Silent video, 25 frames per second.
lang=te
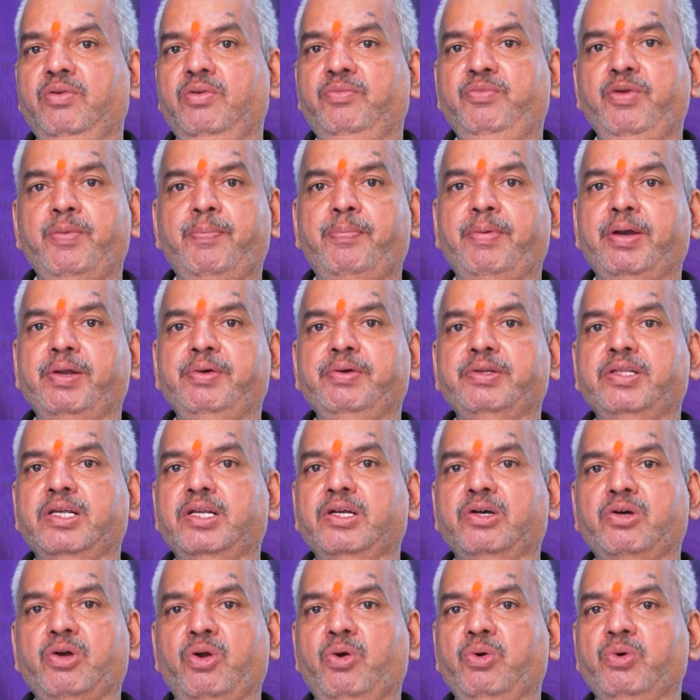విపరీతమైన
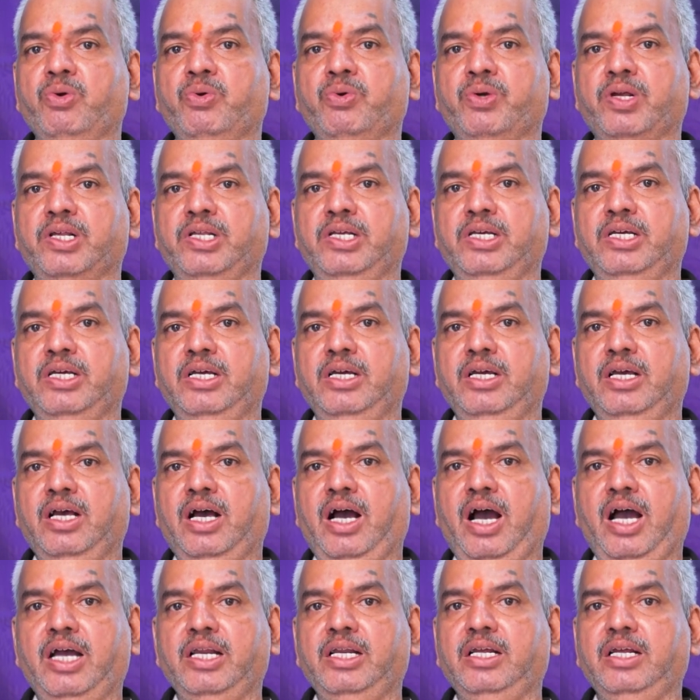క్రౌడ్ ఉంటుంది
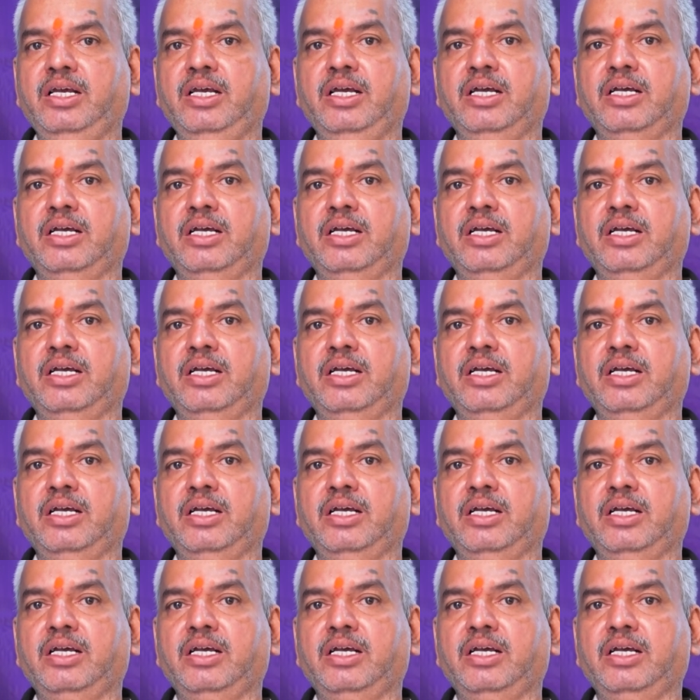ఆయన